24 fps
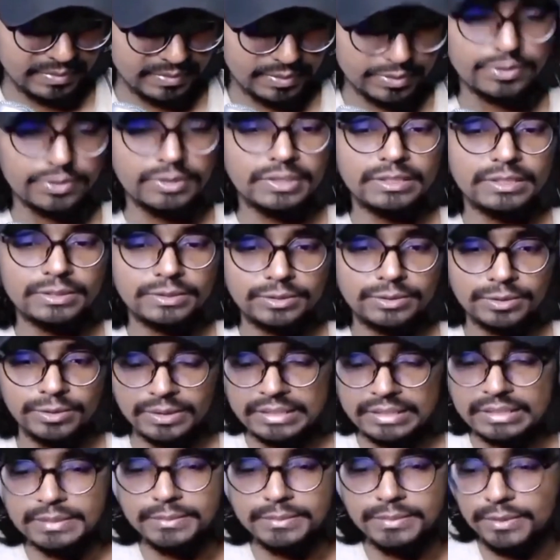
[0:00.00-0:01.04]
যদি
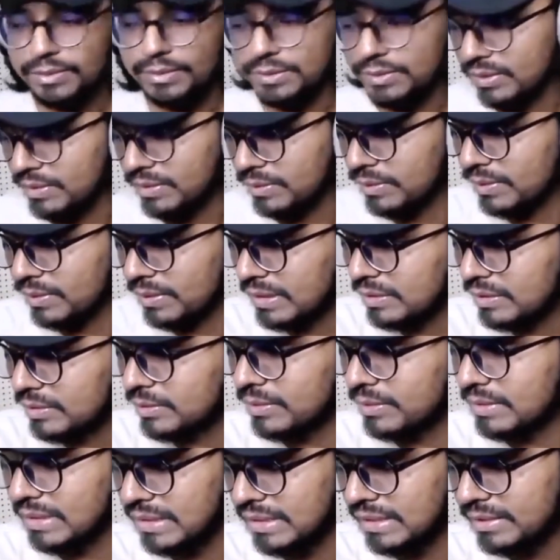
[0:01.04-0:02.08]
স্টোরেজের প্রয়োজনে কোনো
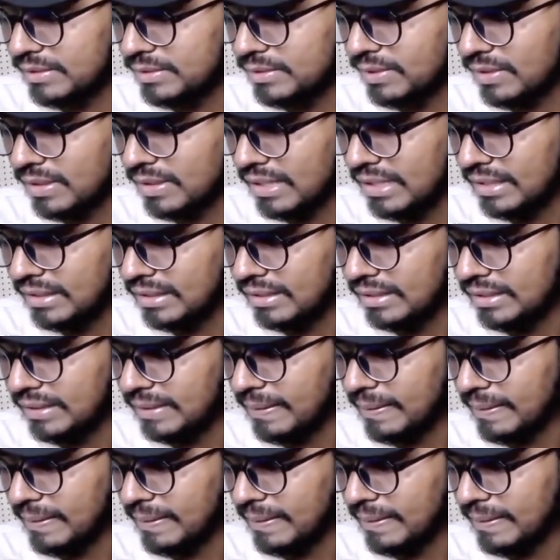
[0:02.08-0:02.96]
কিছু ডিলিট করা লাগে